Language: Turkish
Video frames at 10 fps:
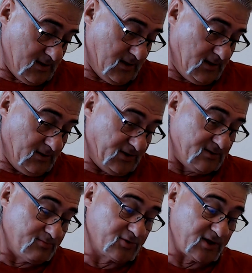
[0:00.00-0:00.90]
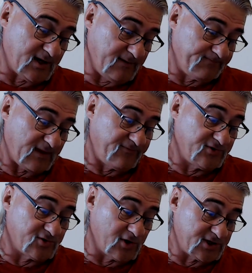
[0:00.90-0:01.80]
Şimdi burada da
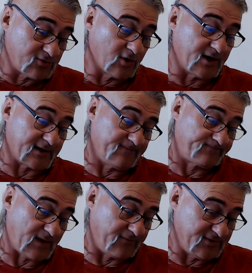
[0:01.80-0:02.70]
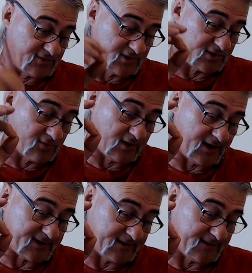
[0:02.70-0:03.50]
fizyolojik olarak, fizyolojik olarak